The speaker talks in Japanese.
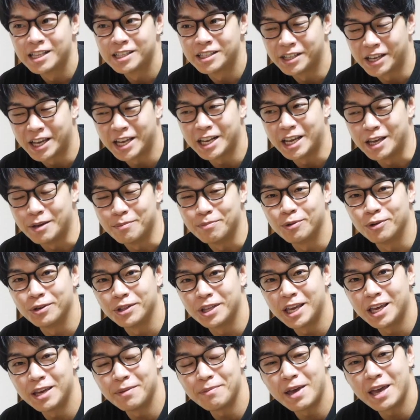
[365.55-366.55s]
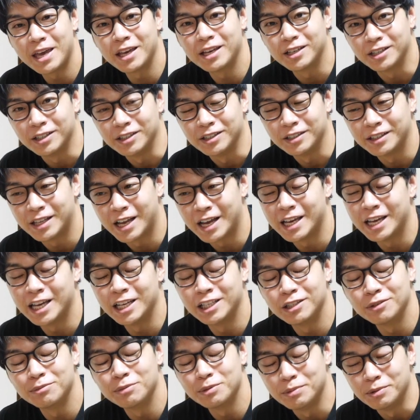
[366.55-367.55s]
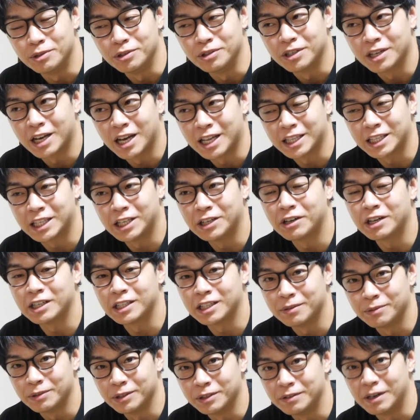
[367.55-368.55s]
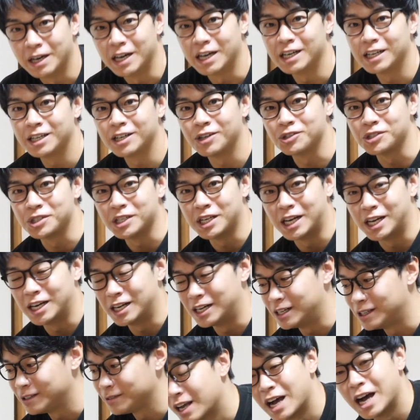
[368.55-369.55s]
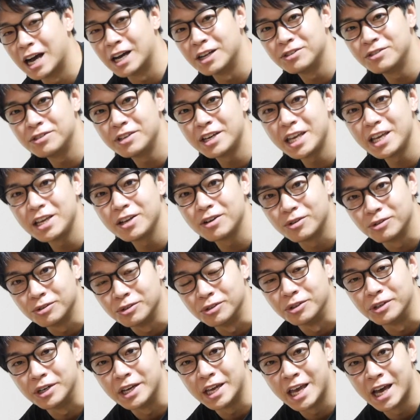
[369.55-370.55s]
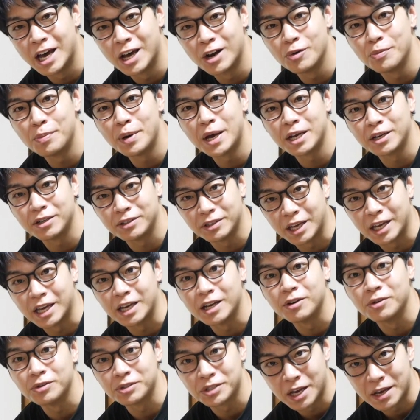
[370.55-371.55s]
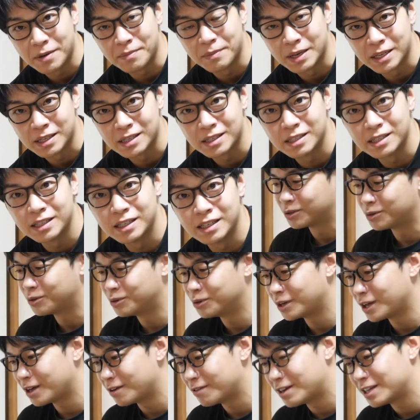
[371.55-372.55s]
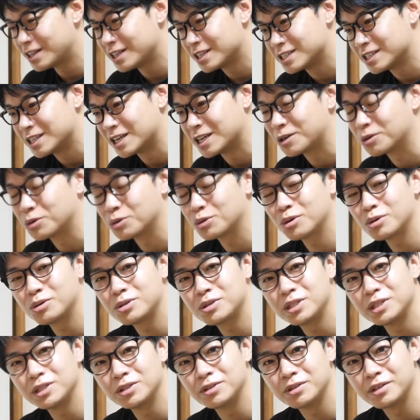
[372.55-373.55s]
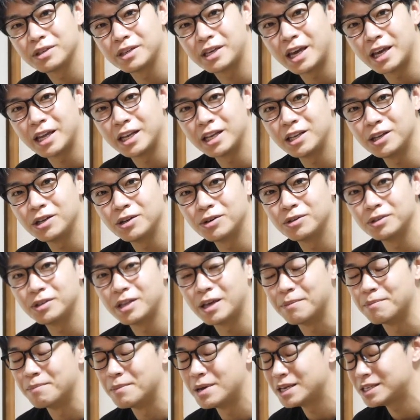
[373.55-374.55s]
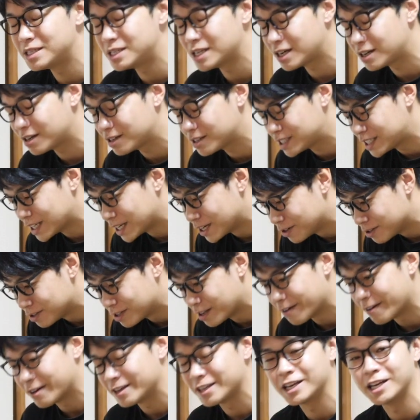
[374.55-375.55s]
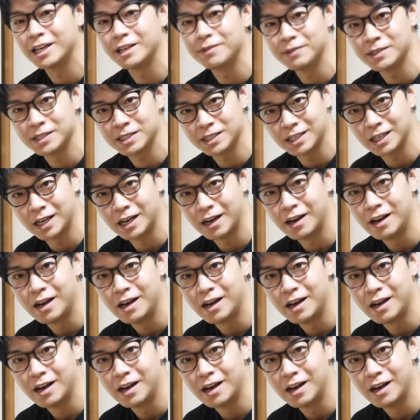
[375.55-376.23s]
次にボディメイクダイエット部分買ってよかったものはこちらアルインコのエアロバイクでございますこれはですね今年の減量でめちゃくちゃお世話になりました